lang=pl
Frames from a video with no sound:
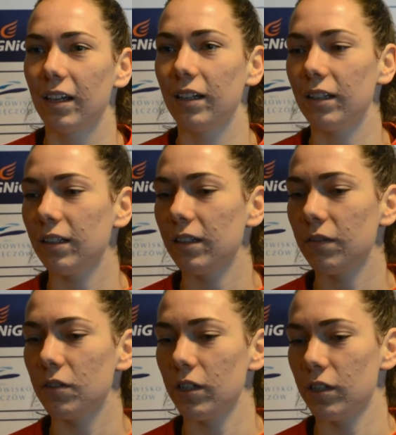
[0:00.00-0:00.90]

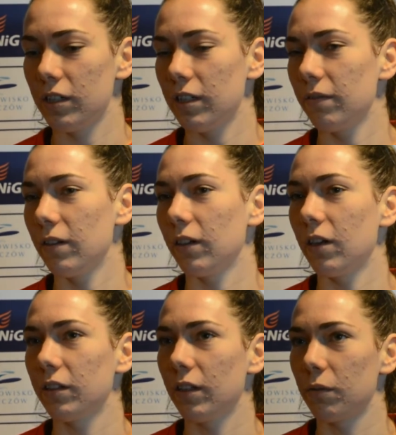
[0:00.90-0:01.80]
E, wczorajszy dzień
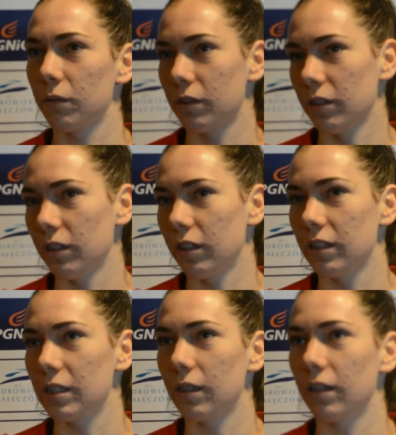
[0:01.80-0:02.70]
wyglądał,
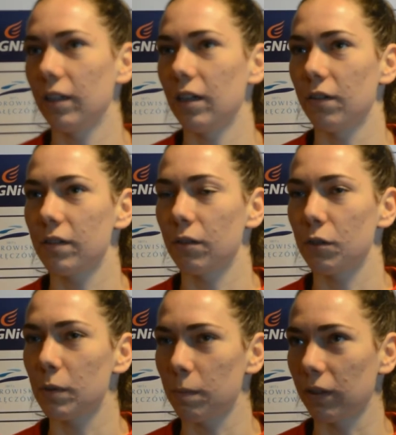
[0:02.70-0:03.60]
że e, rano
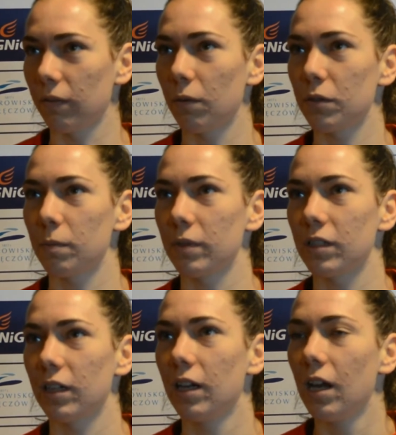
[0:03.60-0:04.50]
wstałyśmy, spakowałyśmy
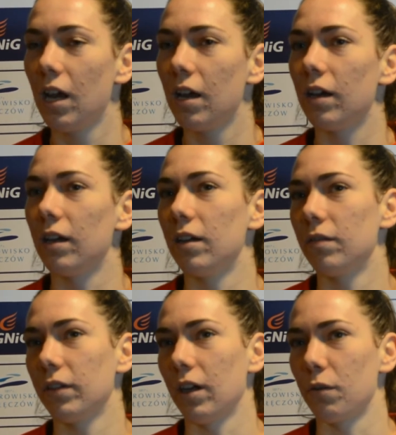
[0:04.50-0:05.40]
się,
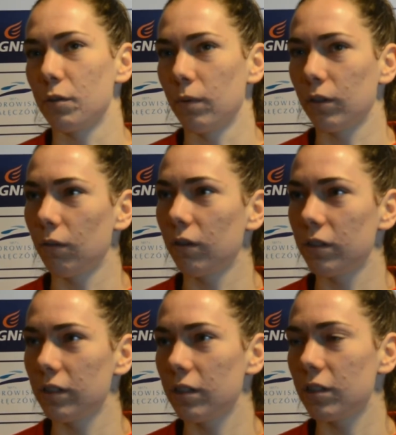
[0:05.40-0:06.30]
e, wyjechałyśmy około
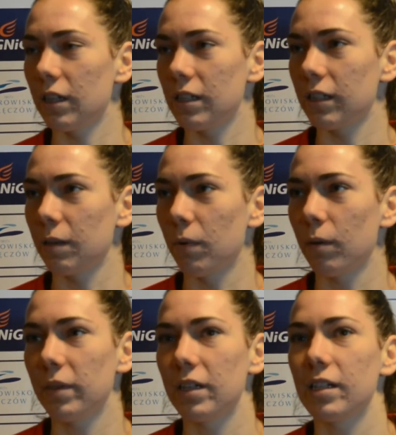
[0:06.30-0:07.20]
godziny 13 po
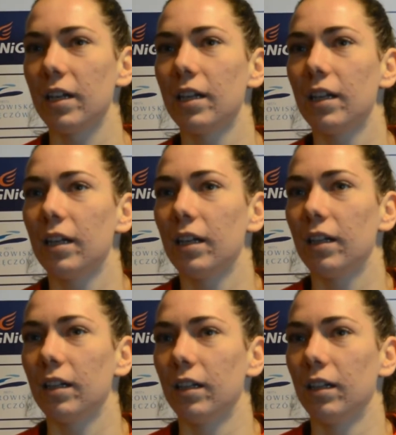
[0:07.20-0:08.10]
obiedzie,
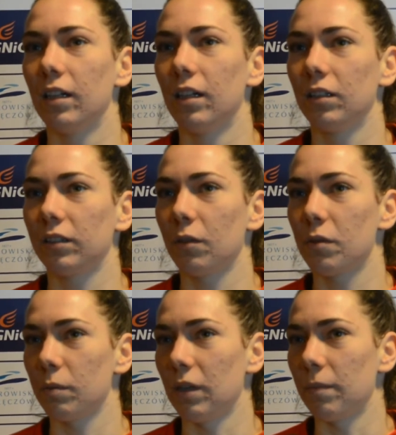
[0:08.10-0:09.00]

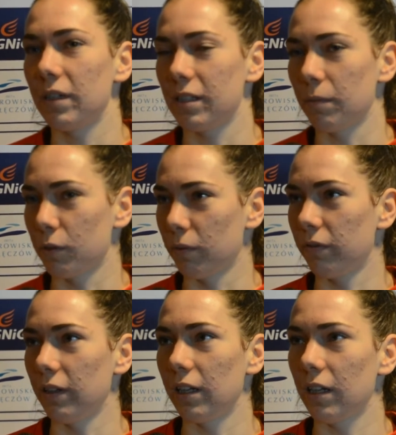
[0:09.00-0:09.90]
dotarłyśmy na miejsce, mieliśmy
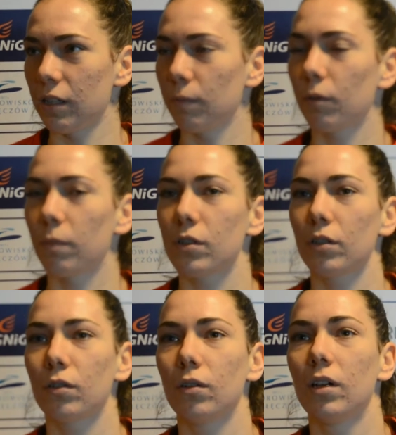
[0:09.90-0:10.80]
chwilę dla siebie
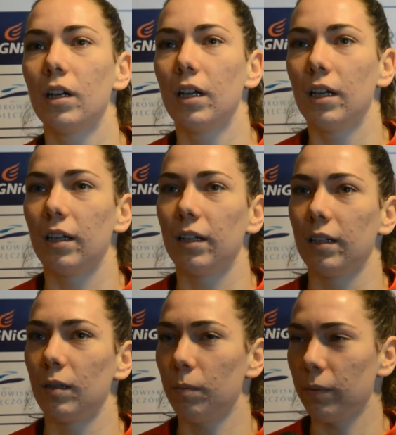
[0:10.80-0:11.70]
odpoczynku,
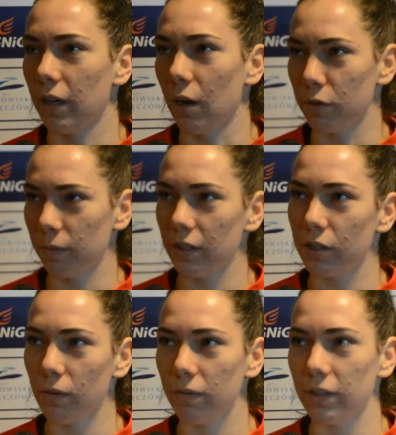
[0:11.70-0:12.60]
pojechałyśmy na
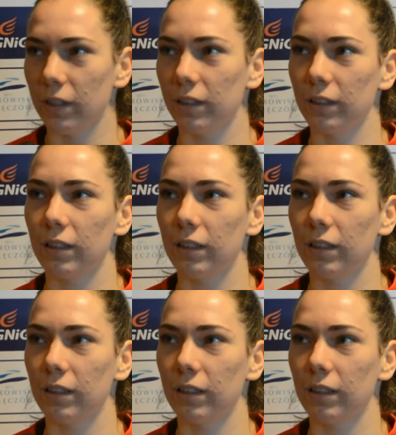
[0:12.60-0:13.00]
siłownię,